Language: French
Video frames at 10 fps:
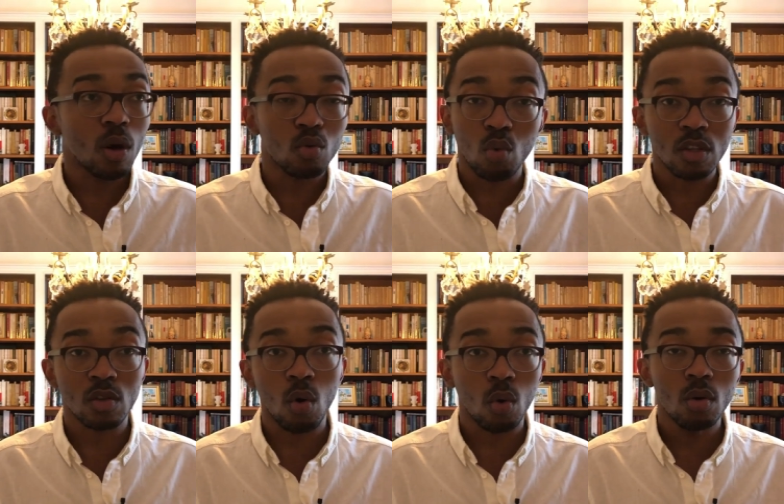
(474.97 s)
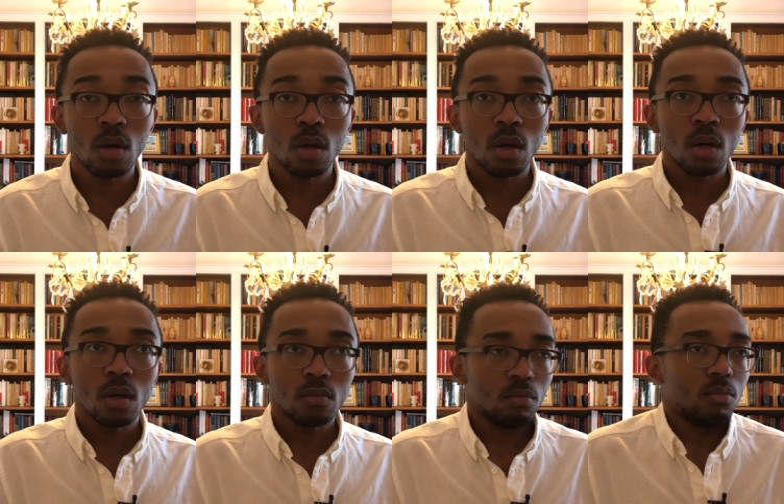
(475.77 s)
dollars ou 300 euros,
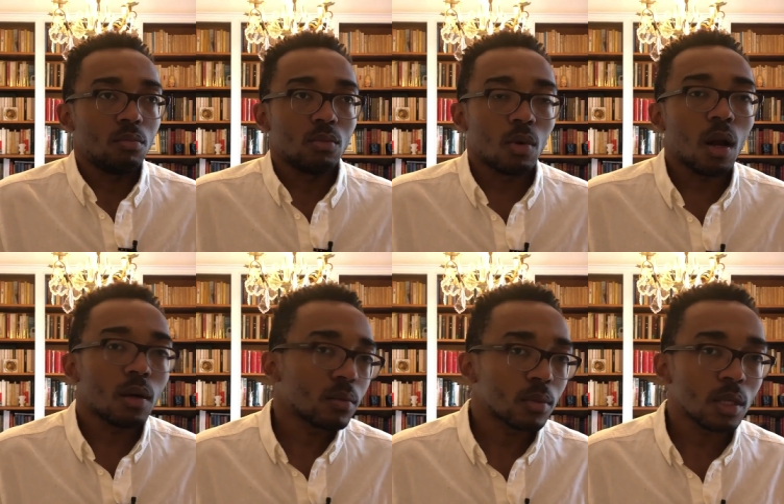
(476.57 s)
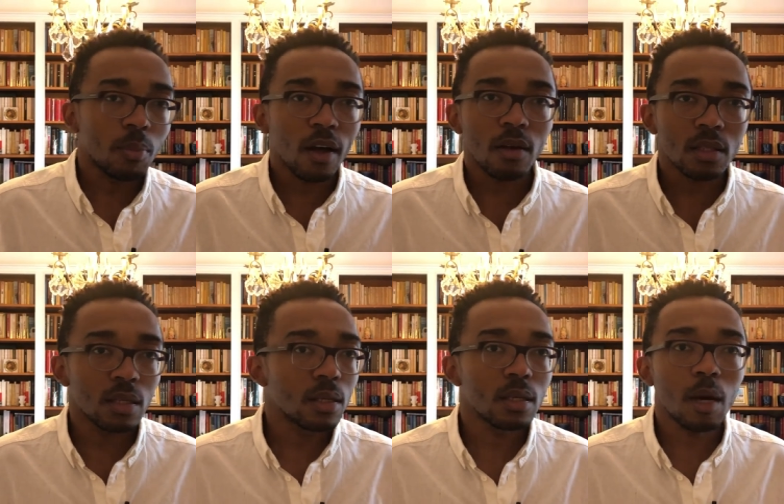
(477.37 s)
voilà, c'est pas,
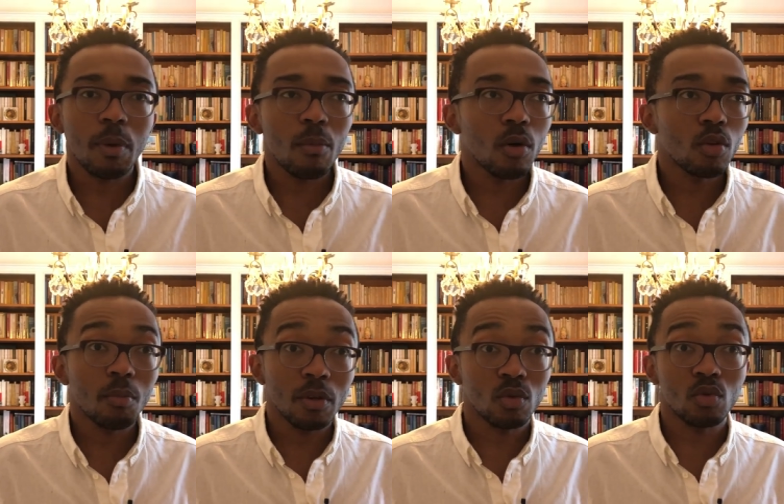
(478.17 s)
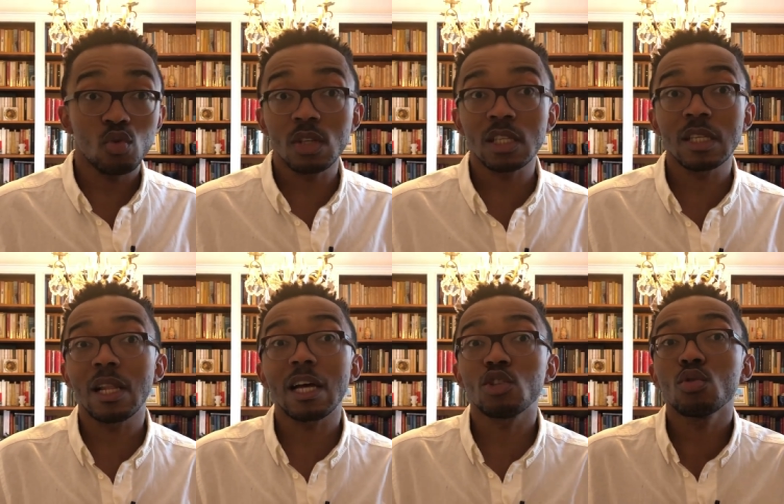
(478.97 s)
il n'y a pas mort d'homme parce que tu sais que c'est
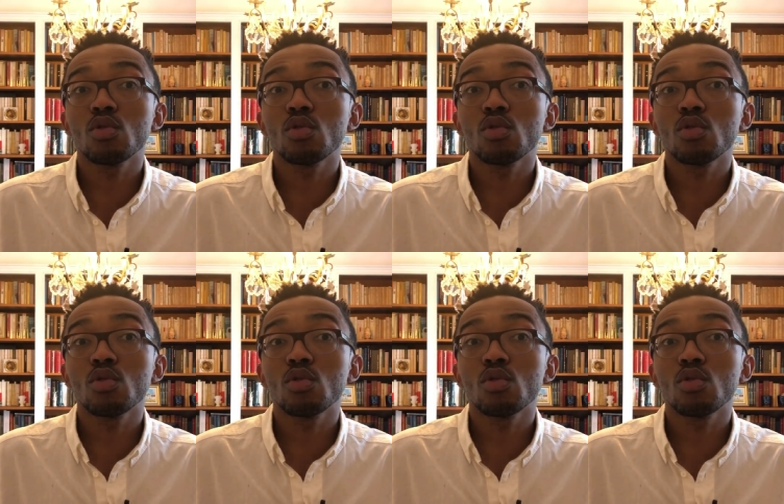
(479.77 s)
de l'argent